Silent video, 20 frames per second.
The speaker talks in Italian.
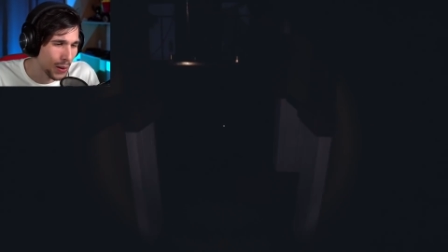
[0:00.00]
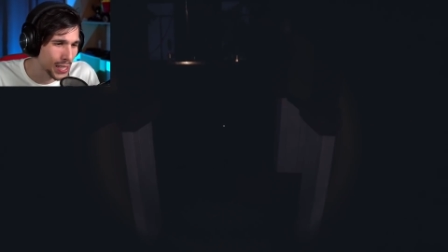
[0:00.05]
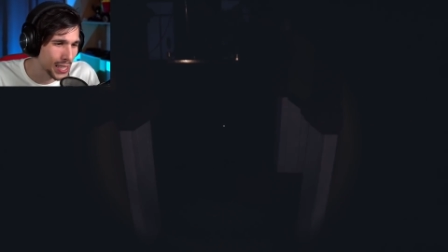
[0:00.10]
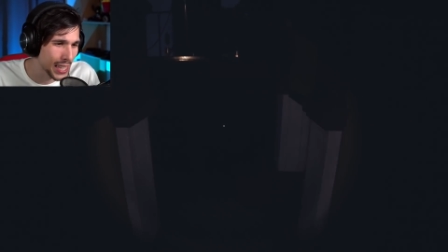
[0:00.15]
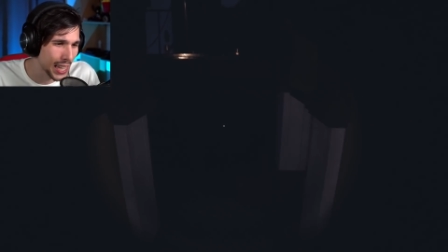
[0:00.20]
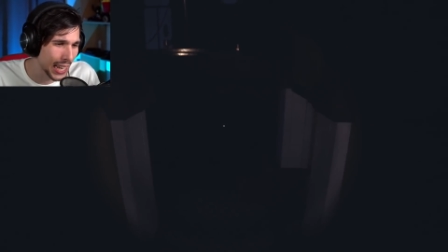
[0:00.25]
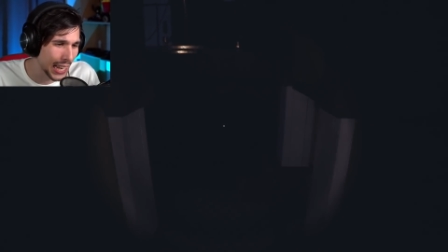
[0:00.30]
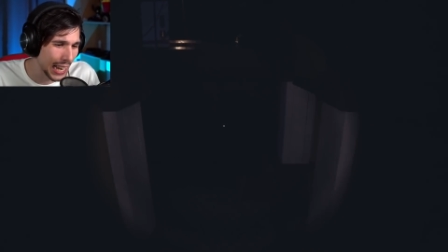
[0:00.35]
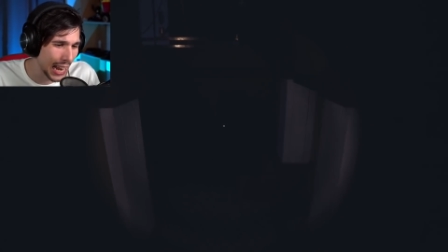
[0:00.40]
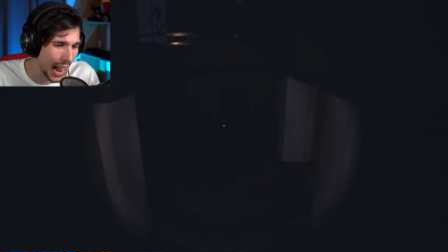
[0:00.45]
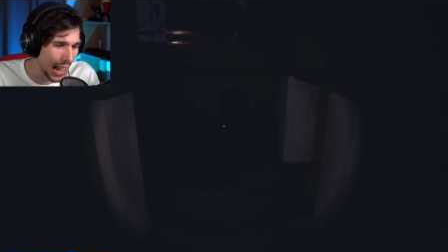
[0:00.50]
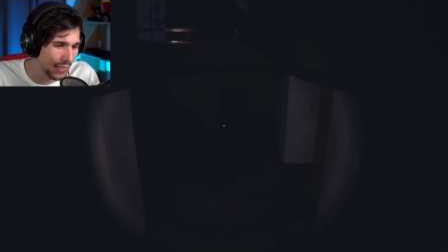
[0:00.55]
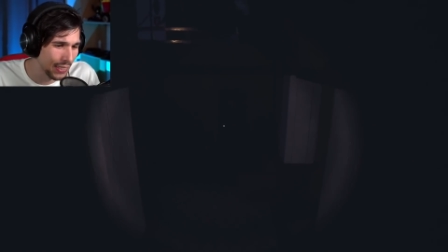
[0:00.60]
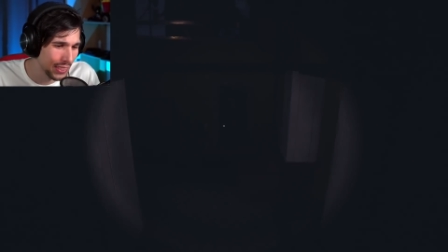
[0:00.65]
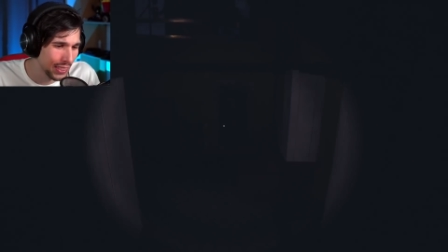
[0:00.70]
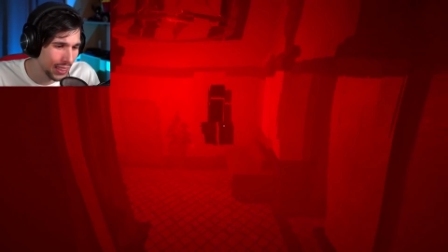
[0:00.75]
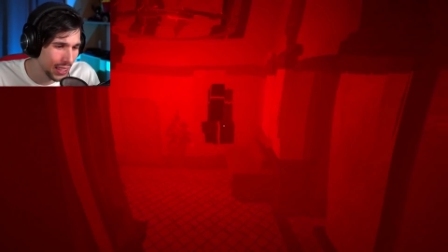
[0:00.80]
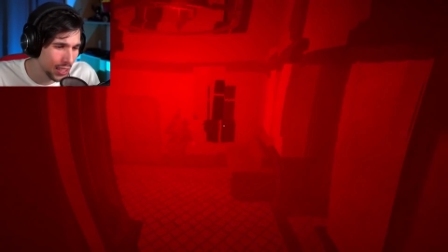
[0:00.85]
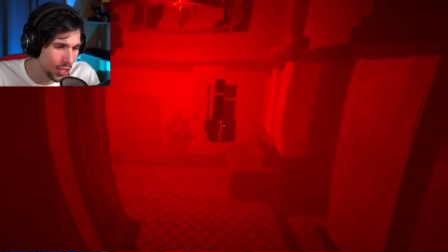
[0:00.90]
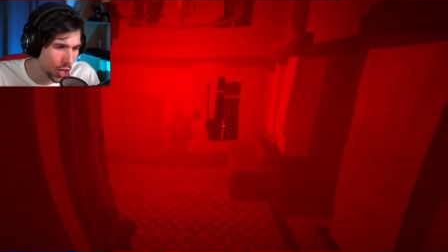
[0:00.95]
Questi
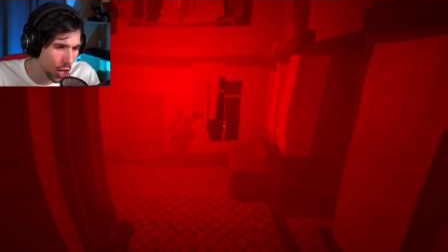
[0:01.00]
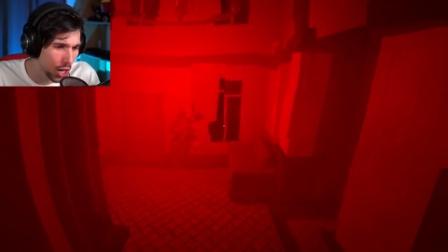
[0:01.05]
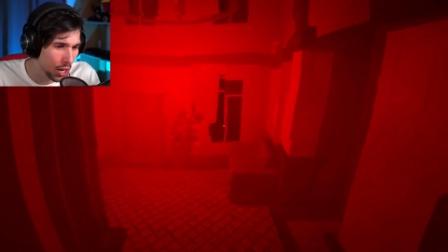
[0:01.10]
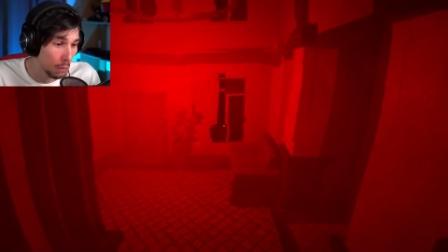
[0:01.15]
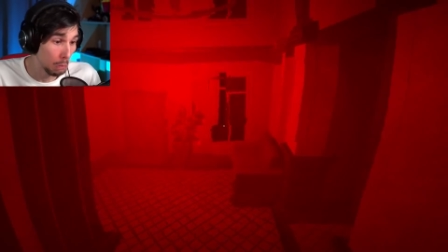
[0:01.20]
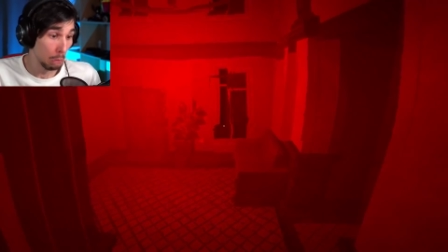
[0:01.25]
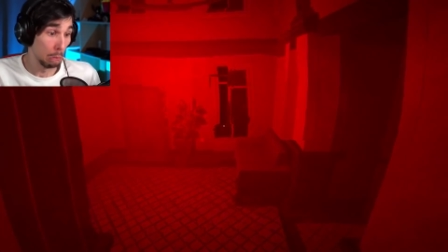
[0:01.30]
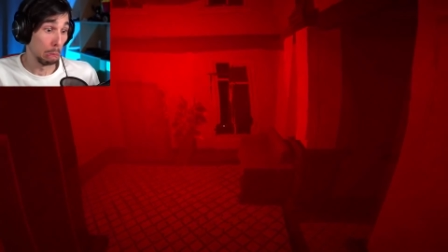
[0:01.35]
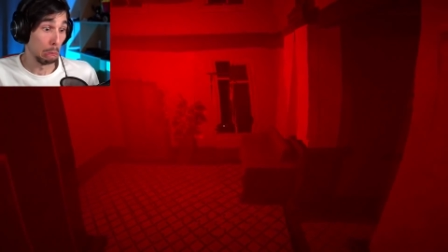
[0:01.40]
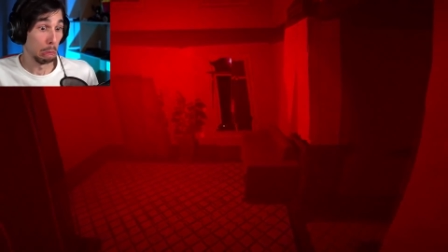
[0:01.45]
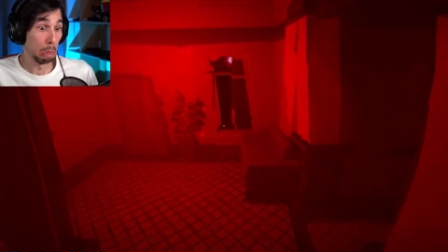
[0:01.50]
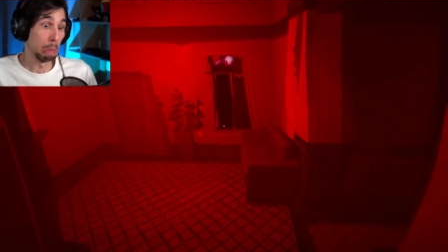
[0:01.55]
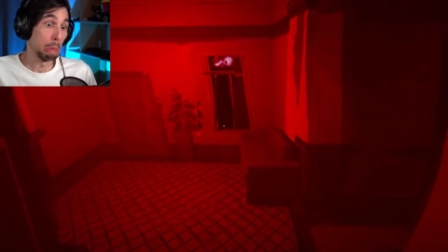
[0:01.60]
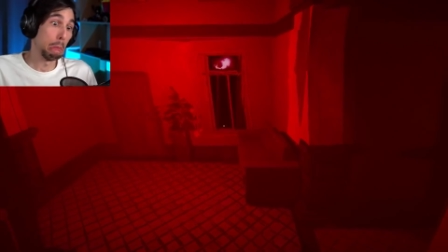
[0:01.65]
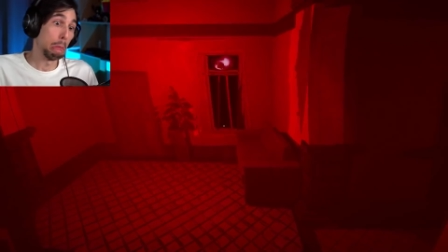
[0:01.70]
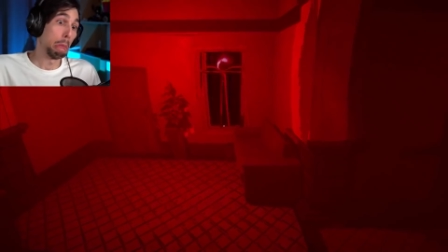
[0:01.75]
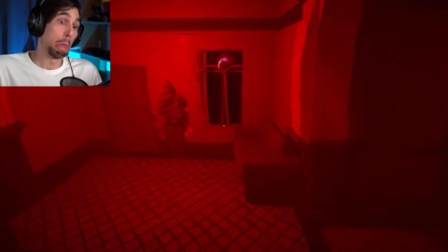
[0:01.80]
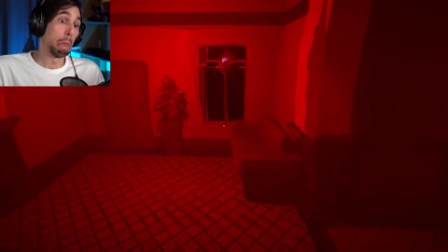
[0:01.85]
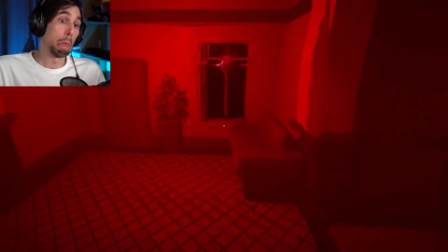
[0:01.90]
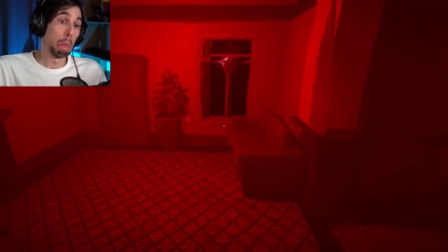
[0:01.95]
cantici.
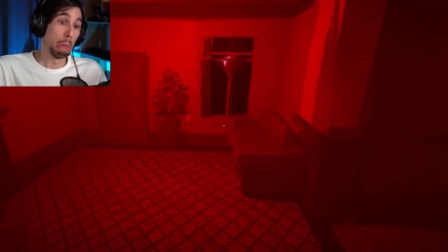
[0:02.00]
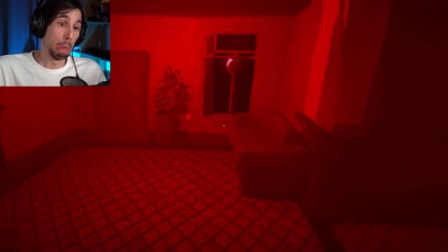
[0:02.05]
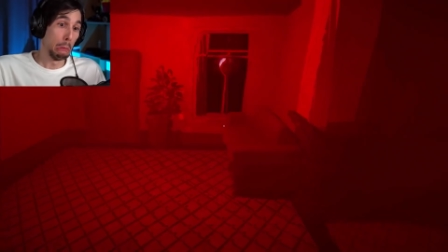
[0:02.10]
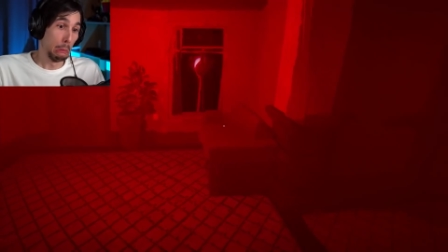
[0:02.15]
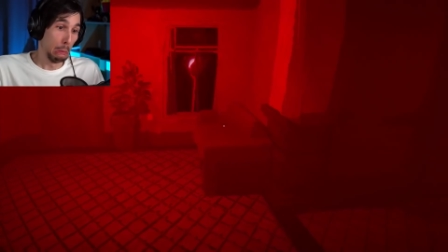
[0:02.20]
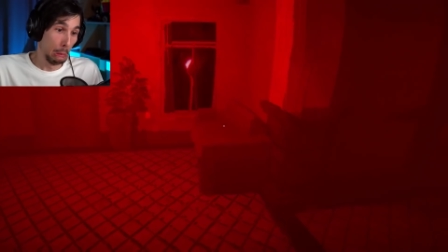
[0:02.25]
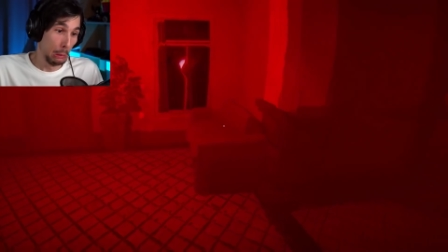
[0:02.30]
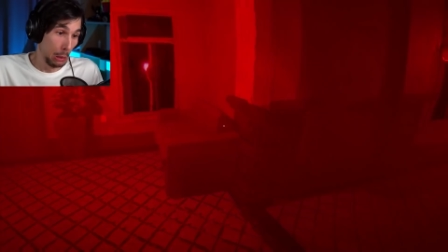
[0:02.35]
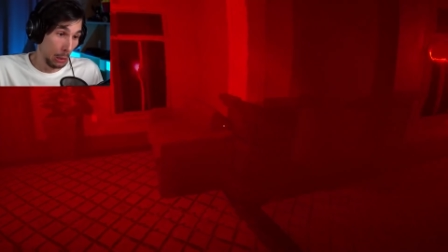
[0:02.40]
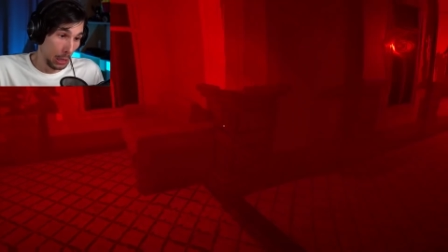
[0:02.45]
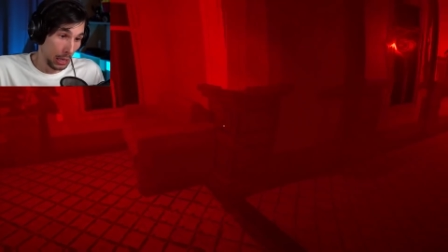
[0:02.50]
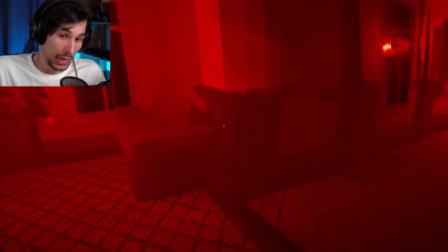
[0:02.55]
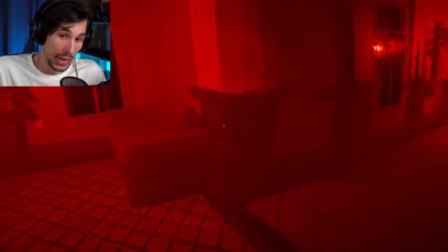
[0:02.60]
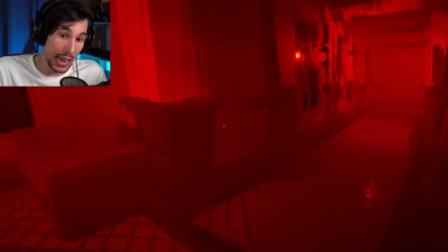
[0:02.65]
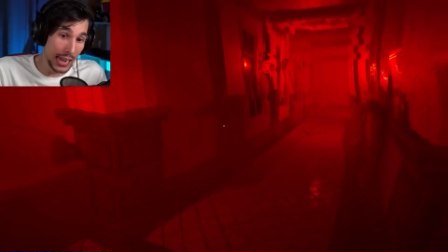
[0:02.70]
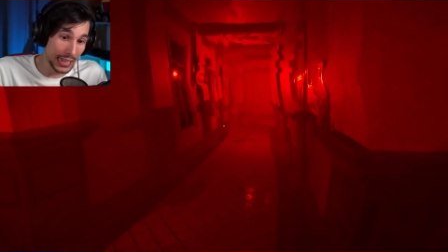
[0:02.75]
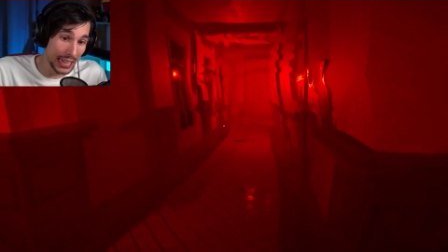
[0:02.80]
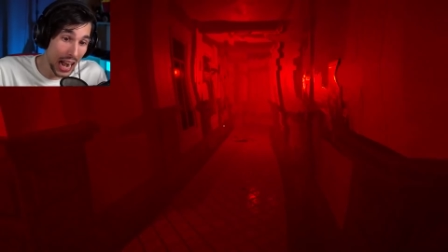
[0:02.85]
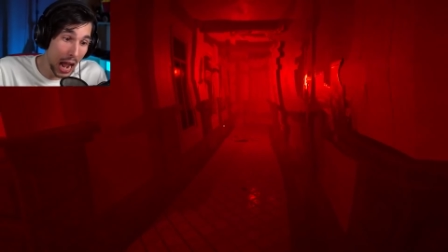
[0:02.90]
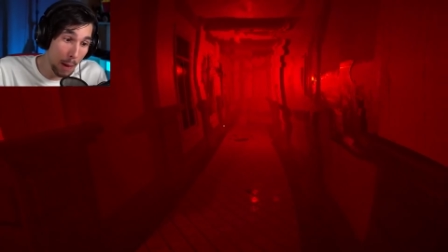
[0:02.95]

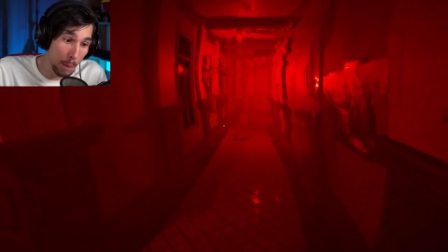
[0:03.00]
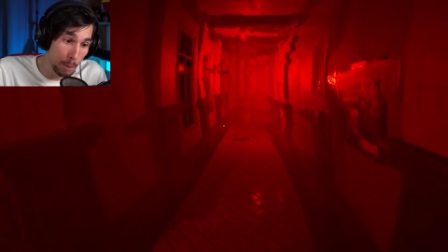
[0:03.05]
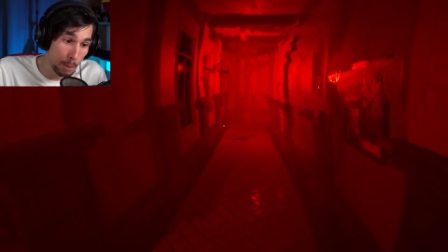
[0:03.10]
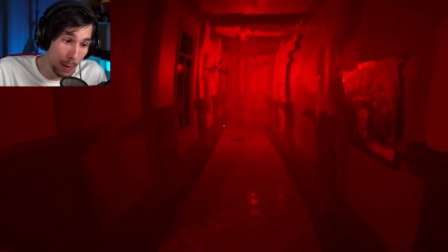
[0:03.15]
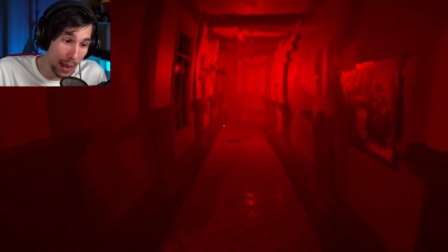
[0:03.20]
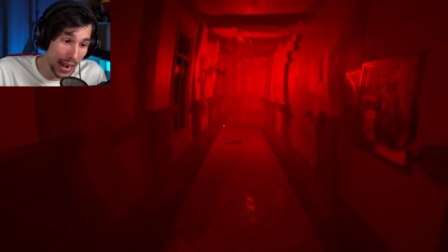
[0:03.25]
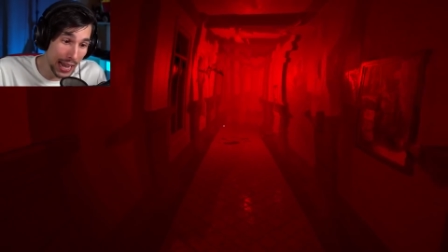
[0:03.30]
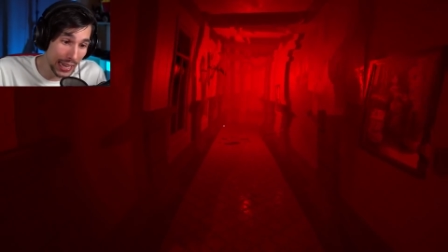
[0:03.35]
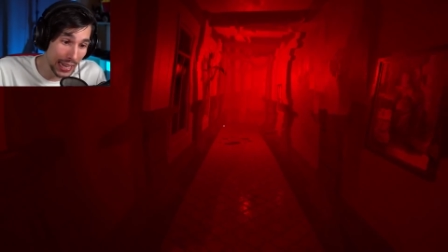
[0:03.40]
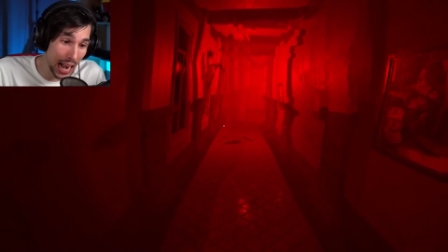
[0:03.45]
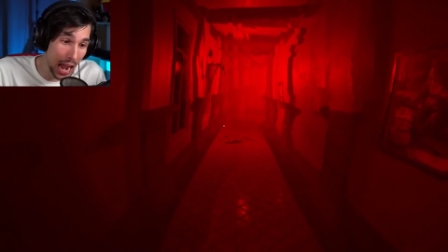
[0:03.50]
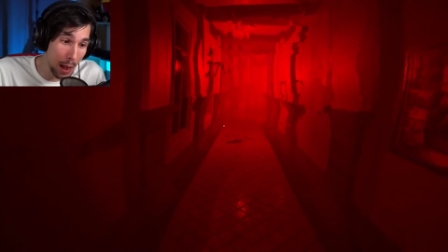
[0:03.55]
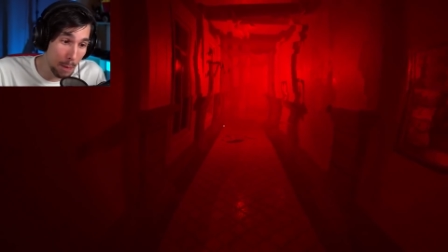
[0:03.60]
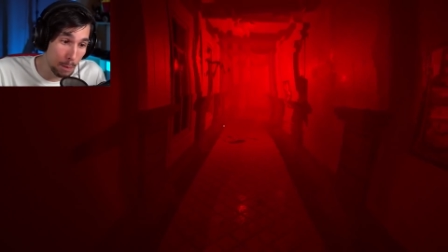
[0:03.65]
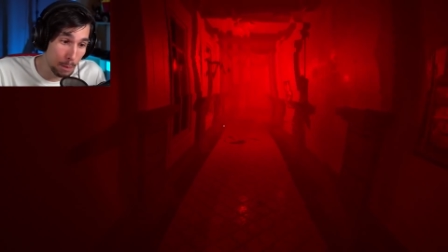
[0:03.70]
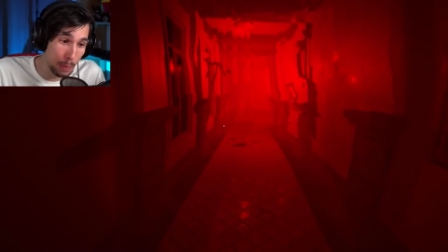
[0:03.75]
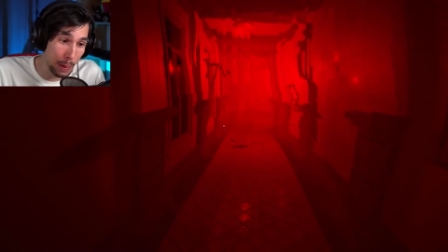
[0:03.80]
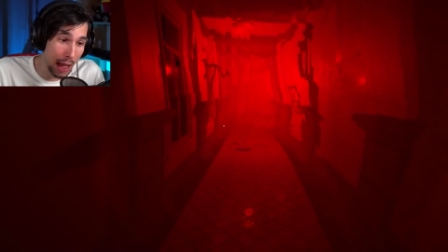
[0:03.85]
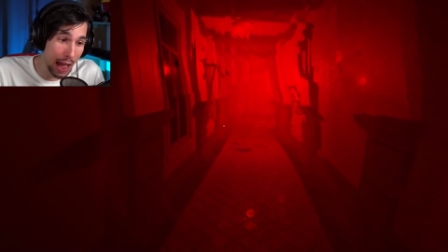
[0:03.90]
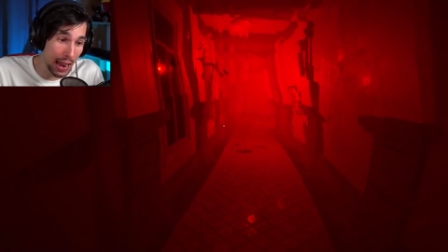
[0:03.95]
La grappa, la
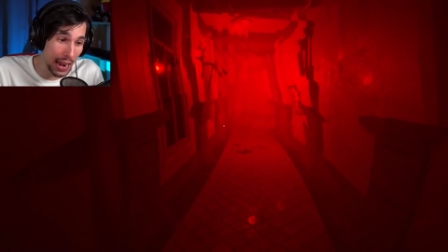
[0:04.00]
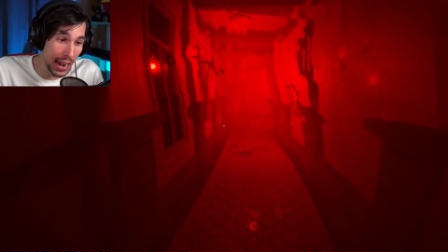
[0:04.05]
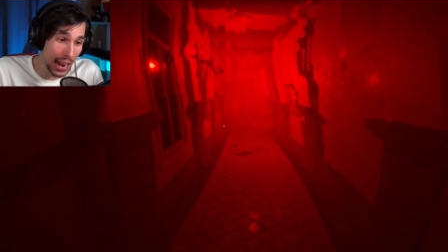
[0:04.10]
grappa,